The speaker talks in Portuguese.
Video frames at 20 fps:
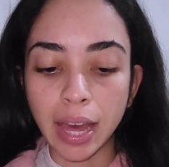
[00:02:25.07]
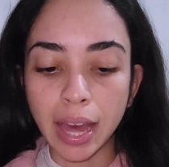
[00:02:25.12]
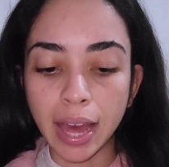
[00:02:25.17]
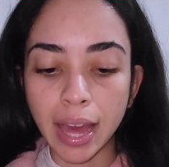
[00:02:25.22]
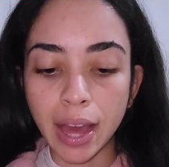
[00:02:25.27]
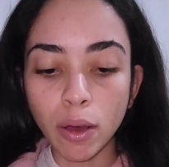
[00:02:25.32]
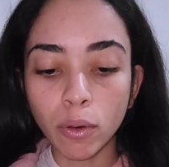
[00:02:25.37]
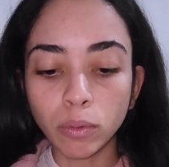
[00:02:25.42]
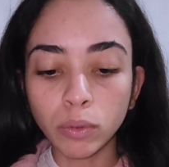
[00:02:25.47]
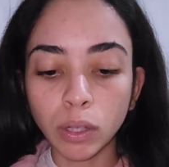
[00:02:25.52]

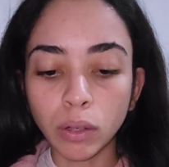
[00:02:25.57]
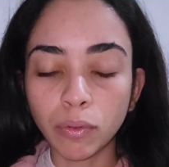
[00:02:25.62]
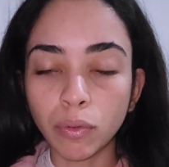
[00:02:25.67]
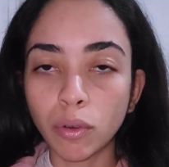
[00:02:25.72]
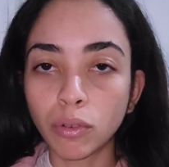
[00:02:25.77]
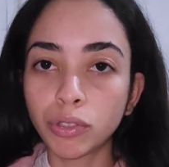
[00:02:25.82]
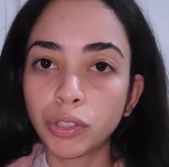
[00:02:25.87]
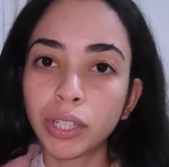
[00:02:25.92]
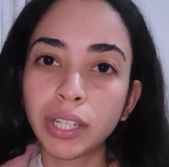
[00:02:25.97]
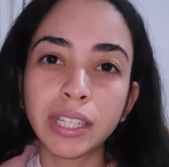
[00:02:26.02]
Eu não
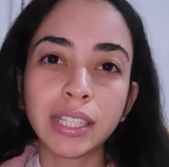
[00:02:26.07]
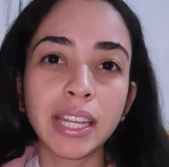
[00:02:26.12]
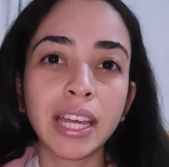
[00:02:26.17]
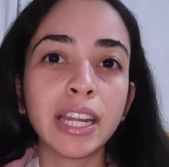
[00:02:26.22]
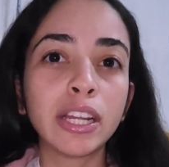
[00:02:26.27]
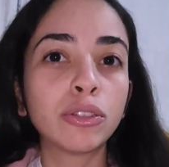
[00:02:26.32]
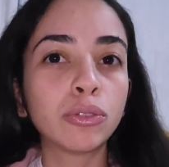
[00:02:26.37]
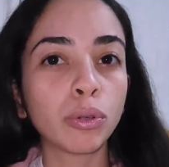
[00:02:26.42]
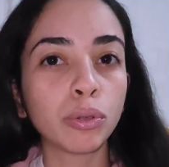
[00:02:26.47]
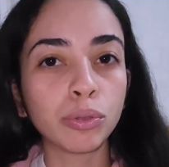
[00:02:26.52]
vou utilizar
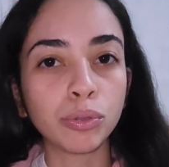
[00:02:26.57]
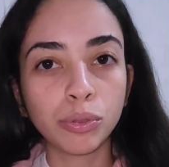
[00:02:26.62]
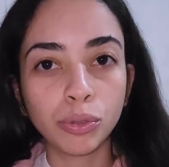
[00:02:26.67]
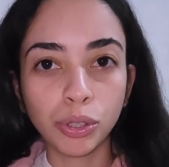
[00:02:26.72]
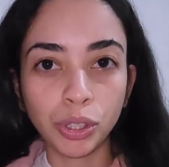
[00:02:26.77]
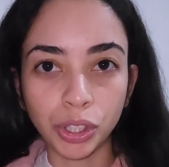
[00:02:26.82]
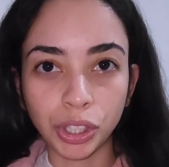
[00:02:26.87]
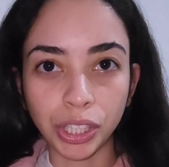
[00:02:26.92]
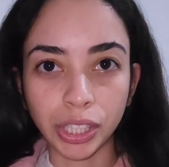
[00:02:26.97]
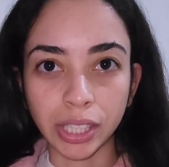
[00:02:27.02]
ele todos
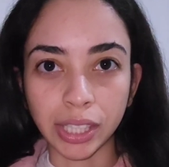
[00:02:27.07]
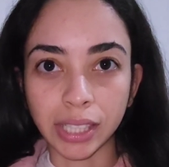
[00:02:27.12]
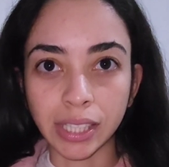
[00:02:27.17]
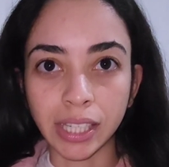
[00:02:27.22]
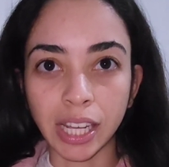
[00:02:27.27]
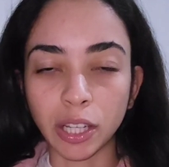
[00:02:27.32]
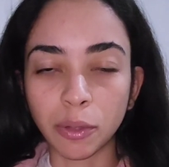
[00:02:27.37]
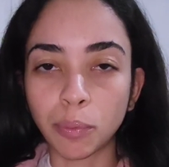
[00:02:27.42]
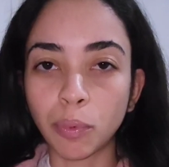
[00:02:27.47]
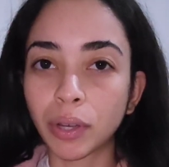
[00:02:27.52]
os dias,
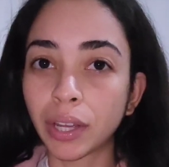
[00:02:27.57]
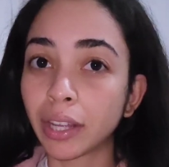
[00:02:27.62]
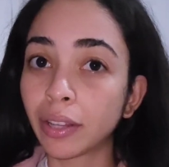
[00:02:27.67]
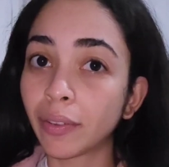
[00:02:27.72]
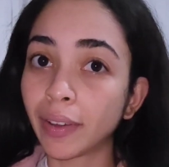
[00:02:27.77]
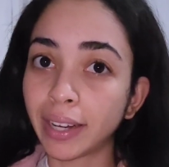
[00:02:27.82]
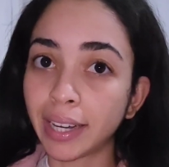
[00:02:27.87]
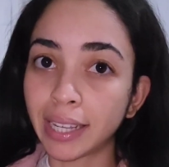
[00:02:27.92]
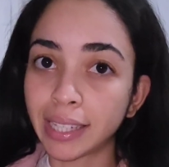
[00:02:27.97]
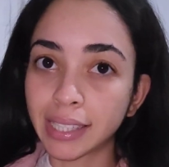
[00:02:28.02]
certo? Porque não
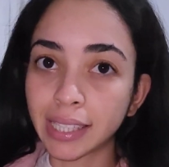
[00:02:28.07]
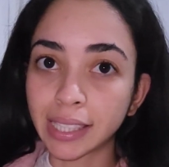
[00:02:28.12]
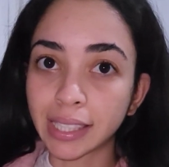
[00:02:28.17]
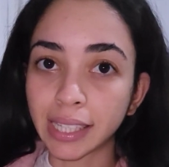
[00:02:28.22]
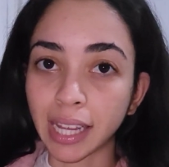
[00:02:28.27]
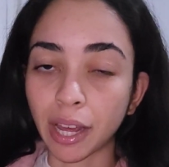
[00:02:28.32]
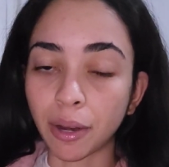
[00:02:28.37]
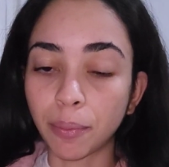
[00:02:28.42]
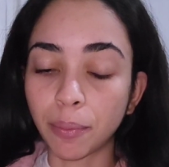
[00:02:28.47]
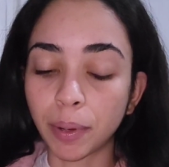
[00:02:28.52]
é
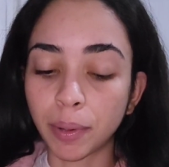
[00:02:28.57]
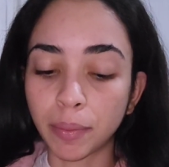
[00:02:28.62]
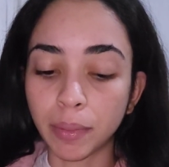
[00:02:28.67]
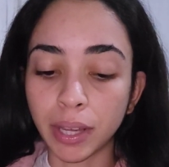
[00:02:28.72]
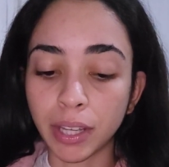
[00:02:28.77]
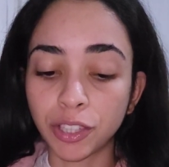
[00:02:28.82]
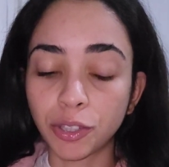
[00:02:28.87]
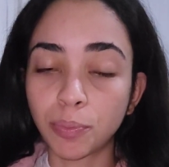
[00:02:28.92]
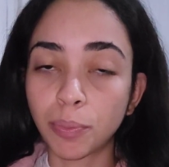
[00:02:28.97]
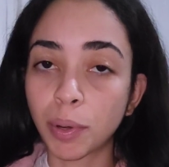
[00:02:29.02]
necessário para
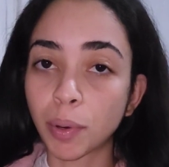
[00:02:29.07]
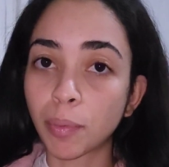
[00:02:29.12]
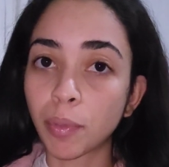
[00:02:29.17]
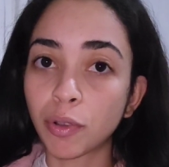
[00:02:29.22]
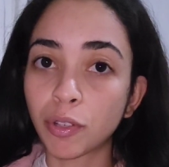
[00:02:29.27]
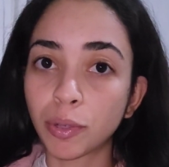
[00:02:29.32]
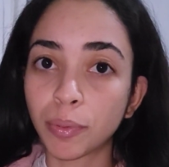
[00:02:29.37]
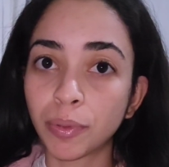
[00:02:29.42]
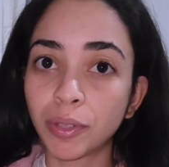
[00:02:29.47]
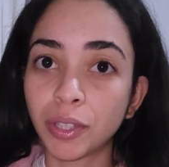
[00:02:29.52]
o meu
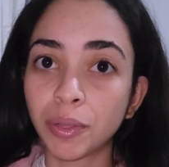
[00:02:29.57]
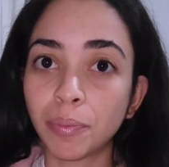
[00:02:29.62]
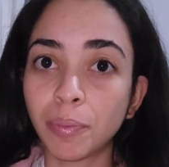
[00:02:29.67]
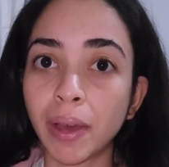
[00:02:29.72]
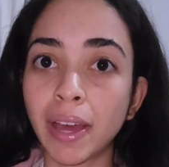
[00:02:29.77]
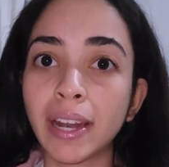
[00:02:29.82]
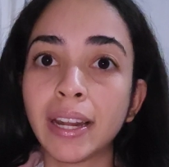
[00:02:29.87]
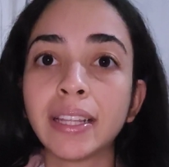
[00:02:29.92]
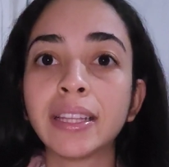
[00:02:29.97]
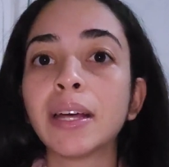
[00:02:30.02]
tipo de
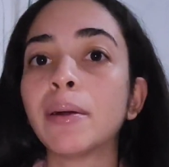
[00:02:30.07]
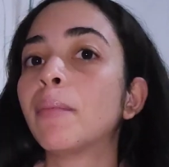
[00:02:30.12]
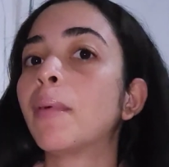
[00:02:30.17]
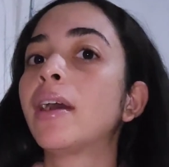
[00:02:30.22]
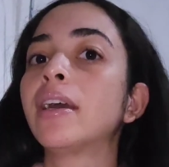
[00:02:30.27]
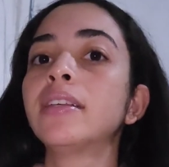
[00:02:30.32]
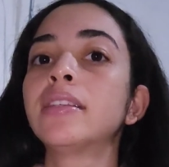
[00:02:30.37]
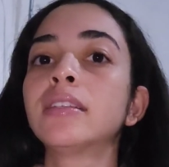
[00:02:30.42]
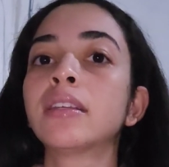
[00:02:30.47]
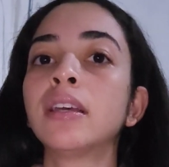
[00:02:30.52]
pele, ainda
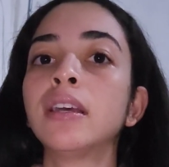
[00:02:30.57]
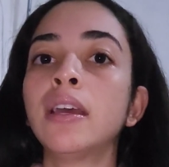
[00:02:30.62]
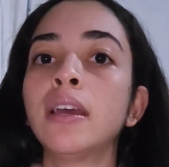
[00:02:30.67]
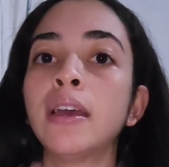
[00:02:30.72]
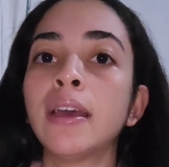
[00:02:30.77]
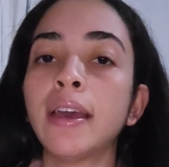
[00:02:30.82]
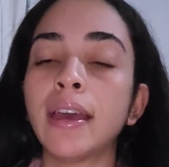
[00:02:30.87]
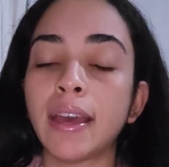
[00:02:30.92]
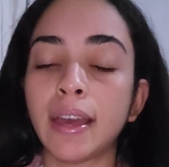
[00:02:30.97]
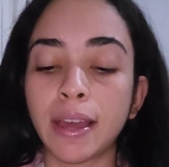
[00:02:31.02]
mais
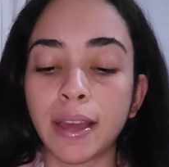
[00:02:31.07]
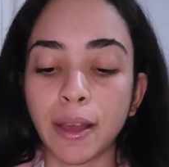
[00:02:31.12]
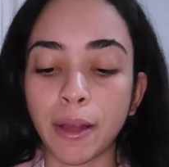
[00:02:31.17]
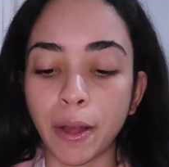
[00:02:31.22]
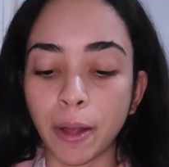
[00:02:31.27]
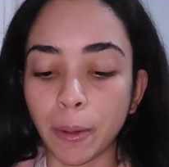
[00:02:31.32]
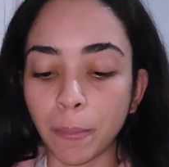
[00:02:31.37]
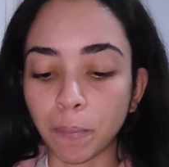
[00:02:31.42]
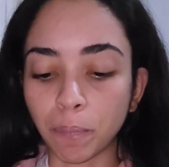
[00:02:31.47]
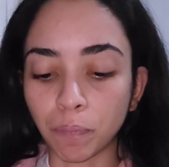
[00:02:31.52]

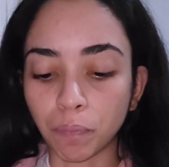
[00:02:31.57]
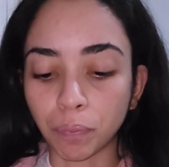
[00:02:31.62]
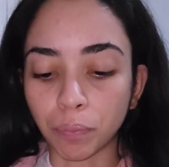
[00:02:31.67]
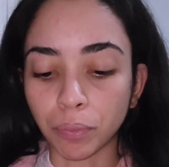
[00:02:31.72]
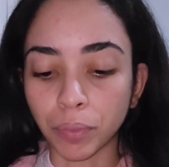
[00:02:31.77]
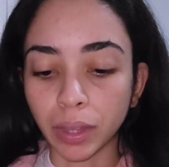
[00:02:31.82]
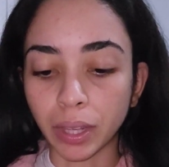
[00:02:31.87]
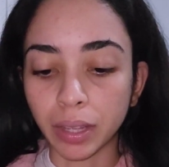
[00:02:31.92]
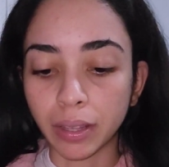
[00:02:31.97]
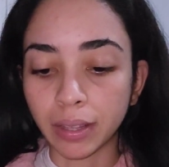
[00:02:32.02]
é,
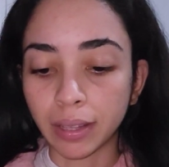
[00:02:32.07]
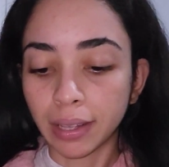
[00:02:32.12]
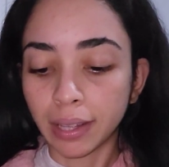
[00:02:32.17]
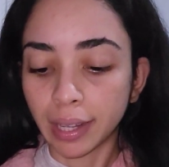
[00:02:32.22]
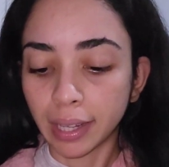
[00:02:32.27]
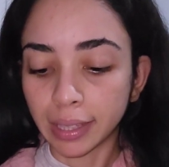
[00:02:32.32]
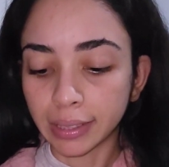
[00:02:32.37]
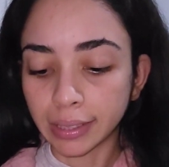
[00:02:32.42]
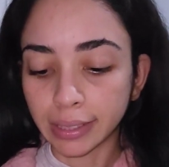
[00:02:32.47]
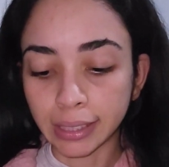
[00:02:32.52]

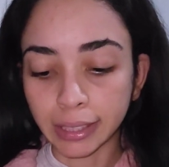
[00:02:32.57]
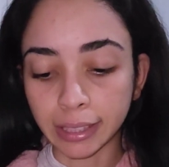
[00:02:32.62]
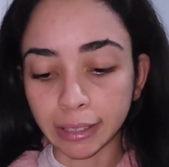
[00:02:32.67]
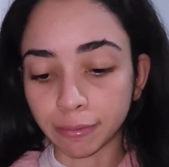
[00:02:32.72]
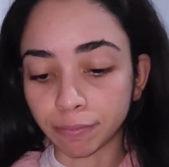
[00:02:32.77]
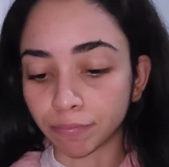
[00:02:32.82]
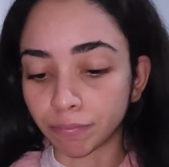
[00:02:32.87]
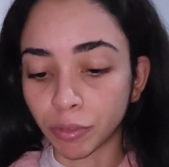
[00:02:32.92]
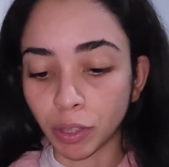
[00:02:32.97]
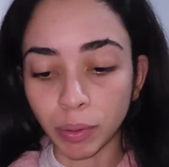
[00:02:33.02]

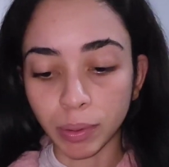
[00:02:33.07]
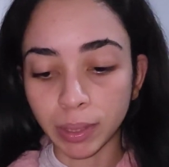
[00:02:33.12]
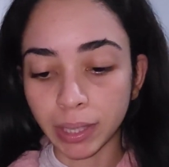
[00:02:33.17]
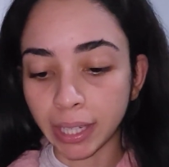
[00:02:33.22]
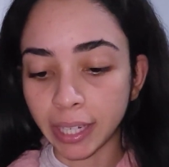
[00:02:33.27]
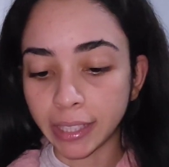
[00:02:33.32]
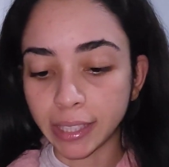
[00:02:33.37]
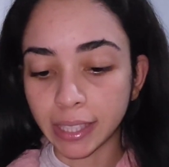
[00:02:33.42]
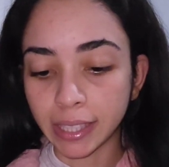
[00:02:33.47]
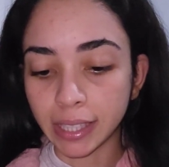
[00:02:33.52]
assim, não vou ter
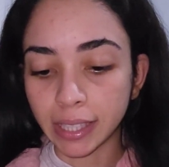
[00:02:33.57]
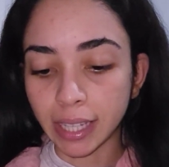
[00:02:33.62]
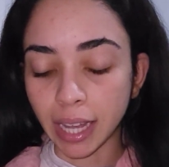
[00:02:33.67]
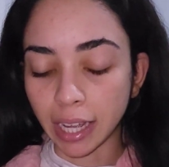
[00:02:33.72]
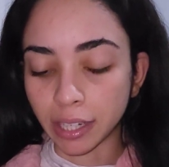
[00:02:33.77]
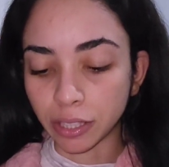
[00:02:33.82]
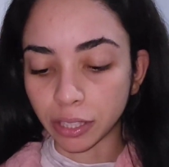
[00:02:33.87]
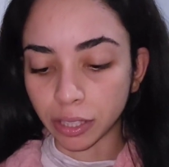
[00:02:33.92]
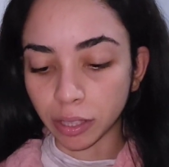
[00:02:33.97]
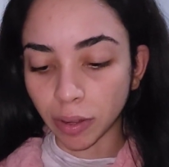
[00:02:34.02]

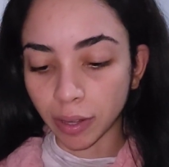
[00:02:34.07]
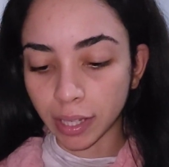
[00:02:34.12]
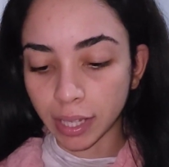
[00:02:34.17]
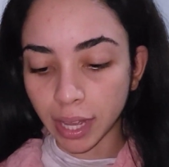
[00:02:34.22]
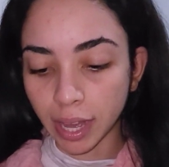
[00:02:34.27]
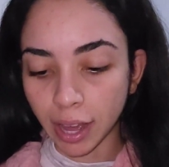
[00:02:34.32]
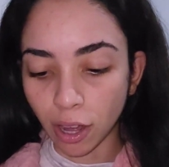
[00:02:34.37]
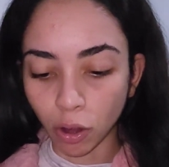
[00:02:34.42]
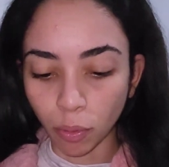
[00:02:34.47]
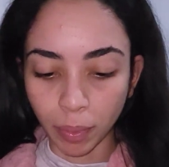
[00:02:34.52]
necessidade. Então aqui
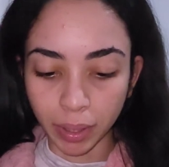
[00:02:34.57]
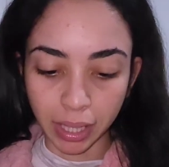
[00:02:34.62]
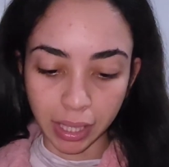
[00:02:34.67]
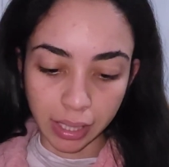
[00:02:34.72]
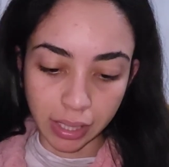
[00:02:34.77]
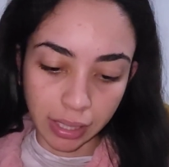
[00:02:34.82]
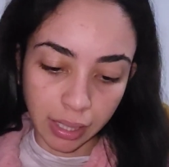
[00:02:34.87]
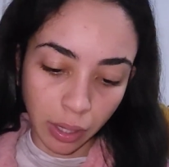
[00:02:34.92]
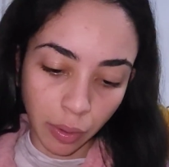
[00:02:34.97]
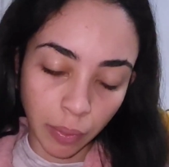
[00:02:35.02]
a
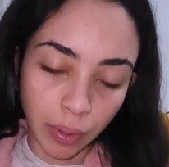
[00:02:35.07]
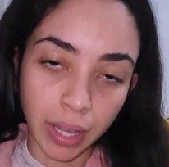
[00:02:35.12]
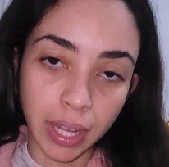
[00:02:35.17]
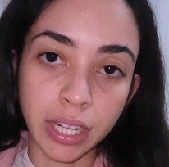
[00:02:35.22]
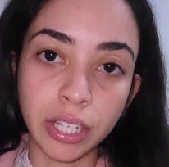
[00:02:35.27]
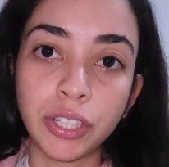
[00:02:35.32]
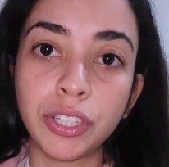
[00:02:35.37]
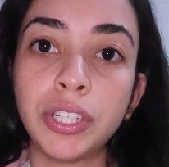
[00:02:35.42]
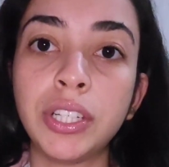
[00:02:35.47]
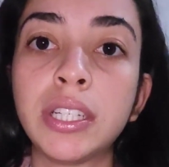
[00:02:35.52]
recomendação que
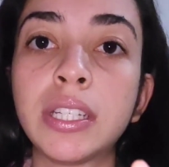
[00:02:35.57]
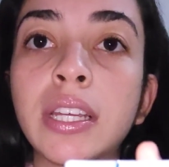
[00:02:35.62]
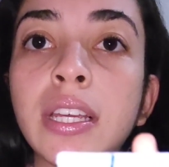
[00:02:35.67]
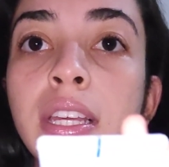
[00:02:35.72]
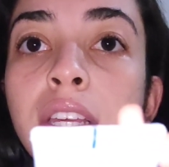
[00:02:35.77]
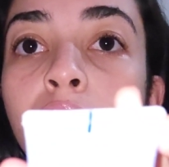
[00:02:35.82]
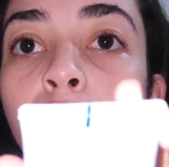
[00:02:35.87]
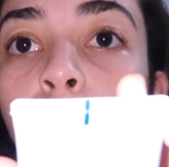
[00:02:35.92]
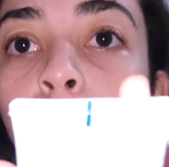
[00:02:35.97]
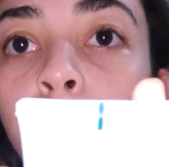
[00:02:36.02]
eles dizem
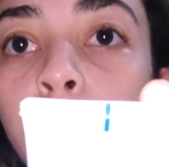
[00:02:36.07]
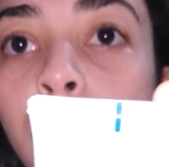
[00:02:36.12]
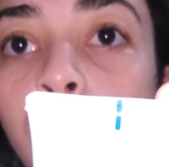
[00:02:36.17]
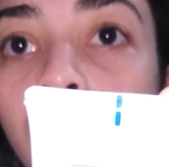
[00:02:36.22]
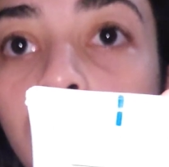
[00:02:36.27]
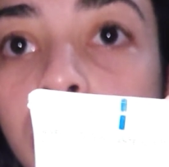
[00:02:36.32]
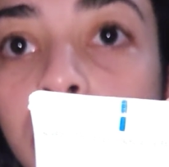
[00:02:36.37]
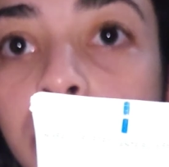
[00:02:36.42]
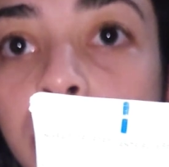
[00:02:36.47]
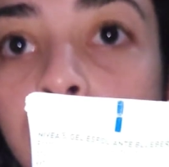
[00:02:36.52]
que é o
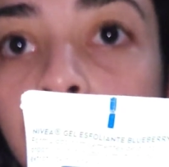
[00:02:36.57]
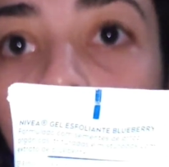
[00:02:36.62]
modo